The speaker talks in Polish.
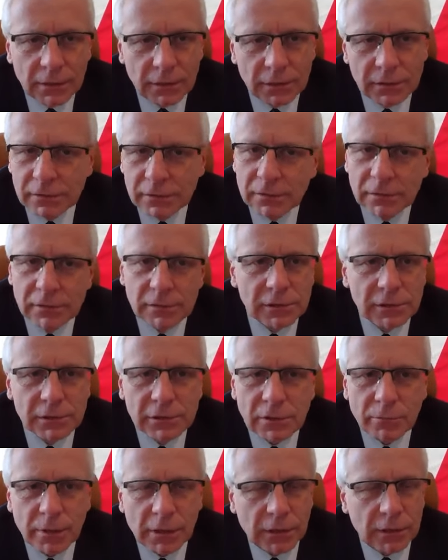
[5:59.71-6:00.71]
i, i
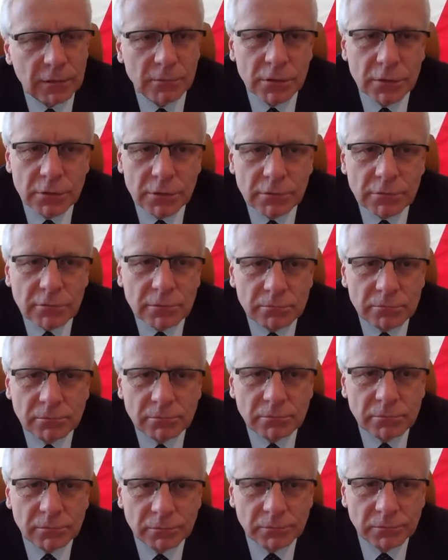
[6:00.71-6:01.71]
są jakimiś
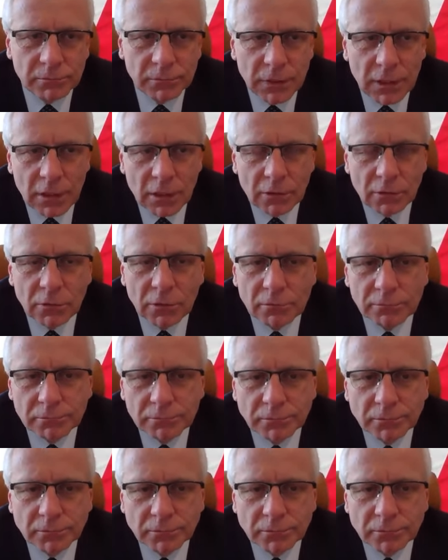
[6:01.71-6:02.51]
mm, no,